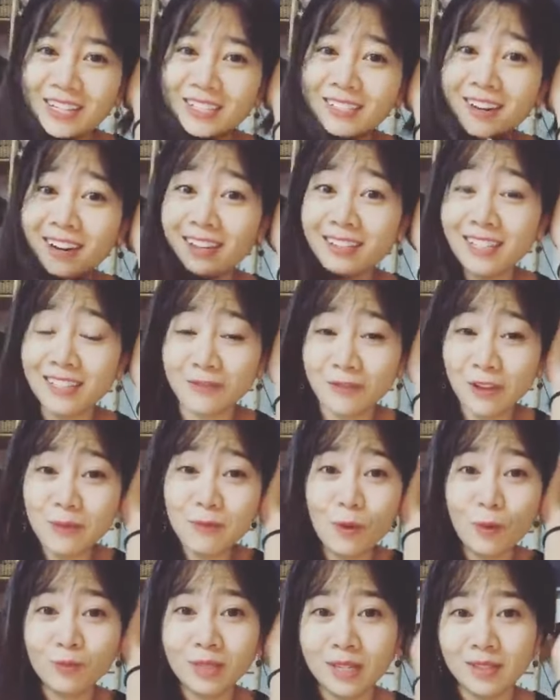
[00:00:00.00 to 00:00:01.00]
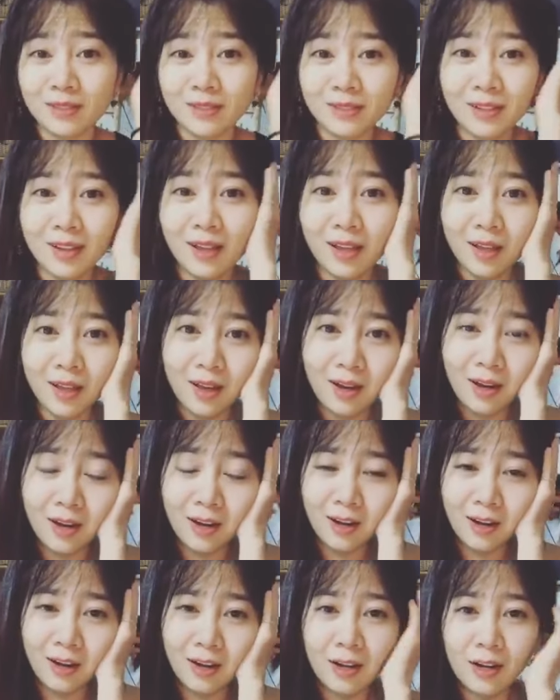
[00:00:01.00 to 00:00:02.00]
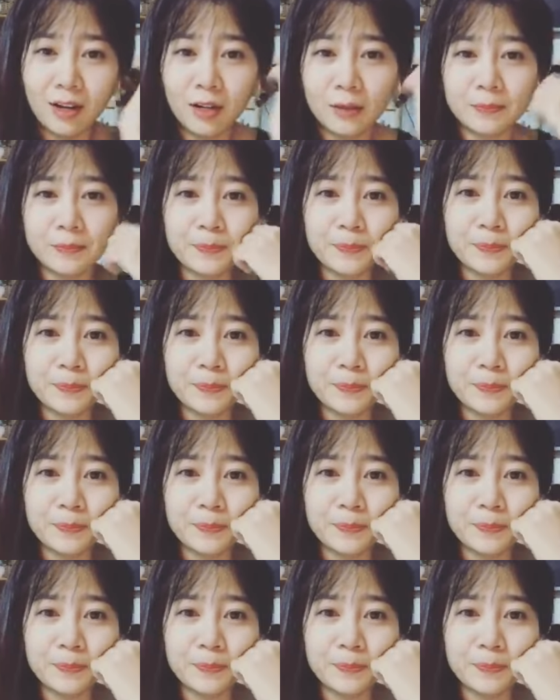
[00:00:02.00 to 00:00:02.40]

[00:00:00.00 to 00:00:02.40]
rất là thích phim ngôn tình uh,